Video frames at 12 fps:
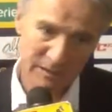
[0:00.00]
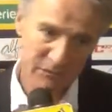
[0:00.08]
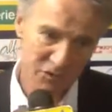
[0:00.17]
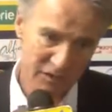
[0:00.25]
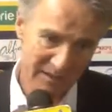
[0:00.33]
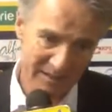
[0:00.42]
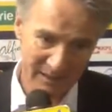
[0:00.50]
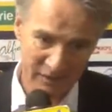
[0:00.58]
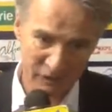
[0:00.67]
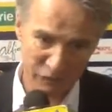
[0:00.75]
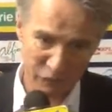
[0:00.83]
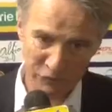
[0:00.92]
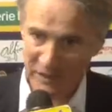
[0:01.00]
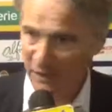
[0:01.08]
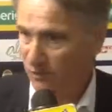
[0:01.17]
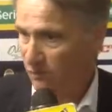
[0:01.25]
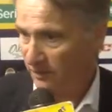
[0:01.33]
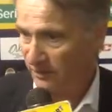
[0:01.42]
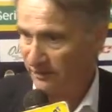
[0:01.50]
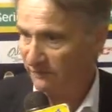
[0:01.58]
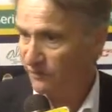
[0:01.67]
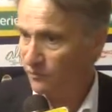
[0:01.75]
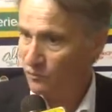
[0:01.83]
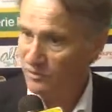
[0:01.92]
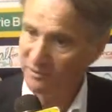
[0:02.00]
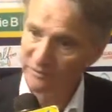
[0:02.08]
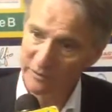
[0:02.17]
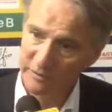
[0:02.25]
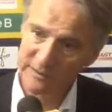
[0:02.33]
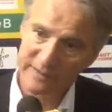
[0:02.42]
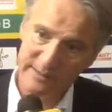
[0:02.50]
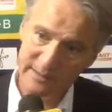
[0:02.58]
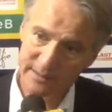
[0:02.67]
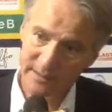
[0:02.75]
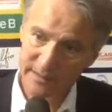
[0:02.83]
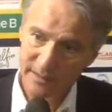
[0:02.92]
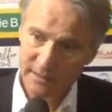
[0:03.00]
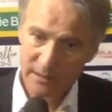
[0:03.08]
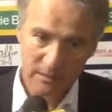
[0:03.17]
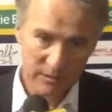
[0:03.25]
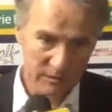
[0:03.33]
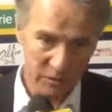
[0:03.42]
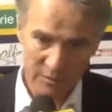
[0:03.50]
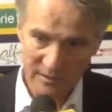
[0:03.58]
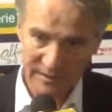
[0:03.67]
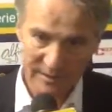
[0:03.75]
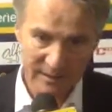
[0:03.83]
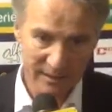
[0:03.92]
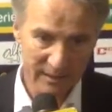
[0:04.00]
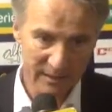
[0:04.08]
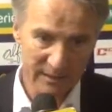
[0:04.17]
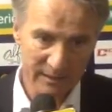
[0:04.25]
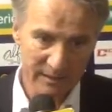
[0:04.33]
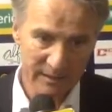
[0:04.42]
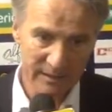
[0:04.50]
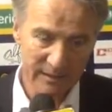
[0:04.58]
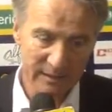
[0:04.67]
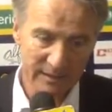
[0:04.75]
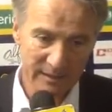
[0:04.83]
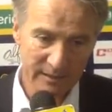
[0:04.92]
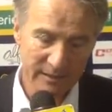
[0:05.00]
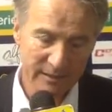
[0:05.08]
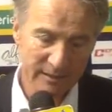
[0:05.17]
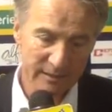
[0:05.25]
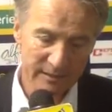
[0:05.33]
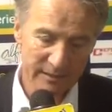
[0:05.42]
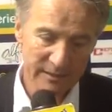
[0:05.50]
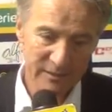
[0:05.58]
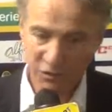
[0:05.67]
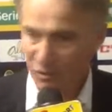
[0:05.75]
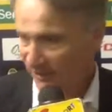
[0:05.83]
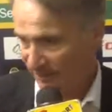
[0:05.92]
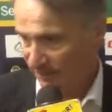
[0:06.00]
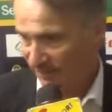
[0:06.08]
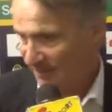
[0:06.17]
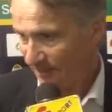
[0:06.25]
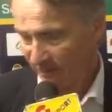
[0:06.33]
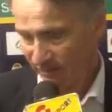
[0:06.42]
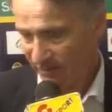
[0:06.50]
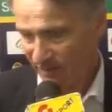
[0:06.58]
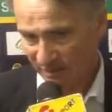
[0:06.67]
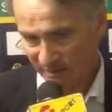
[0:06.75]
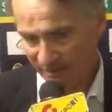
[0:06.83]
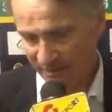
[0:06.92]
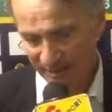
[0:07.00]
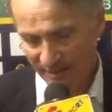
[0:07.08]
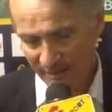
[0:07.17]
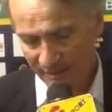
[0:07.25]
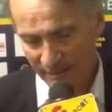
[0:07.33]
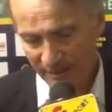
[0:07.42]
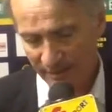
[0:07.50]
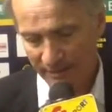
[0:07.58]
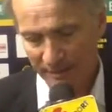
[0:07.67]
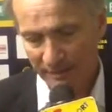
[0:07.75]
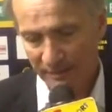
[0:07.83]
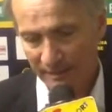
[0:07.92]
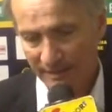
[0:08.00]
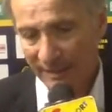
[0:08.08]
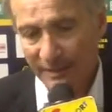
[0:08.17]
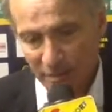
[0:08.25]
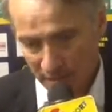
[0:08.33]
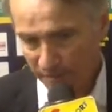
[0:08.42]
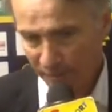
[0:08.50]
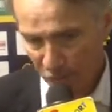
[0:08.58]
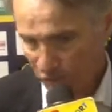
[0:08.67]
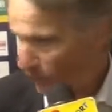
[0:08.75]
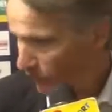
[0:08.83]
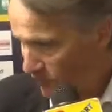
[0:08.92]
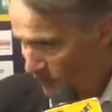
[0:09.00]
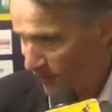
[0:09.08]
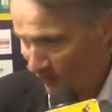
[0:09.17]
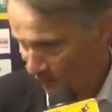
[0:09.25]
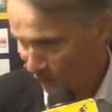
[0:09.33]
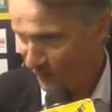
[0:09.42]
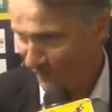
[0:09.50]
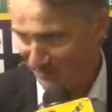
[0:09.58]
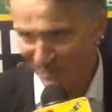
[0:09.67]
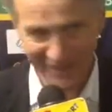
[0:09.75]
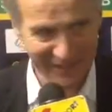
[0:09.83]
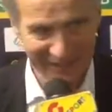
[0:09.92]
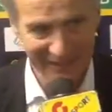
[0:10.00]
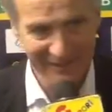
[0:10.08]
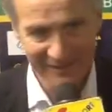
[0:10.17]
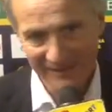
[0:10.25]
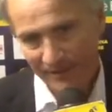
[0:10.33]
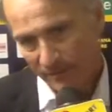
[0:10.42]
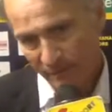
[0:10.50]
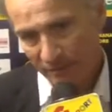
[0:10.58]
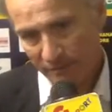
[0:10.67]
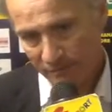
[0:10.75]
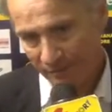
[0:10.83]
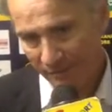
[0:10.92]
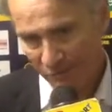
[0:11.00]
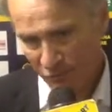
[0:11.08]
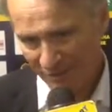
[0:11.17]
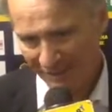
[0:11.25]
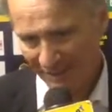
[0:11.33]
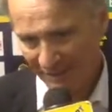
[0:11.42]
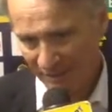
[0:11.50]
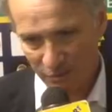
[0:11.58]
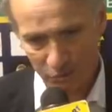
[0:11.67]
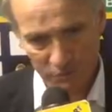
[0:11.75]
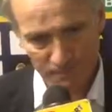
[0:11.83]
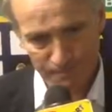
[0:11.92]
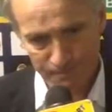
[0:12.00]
ma un segnale che io volevo dare a loro era di fiducia, di forza, di, di una squadra che, si giocava la partita per vincere senza, dire che ripeto si può vincere in tutte le maniere, però oh, era un segnale anche a loro.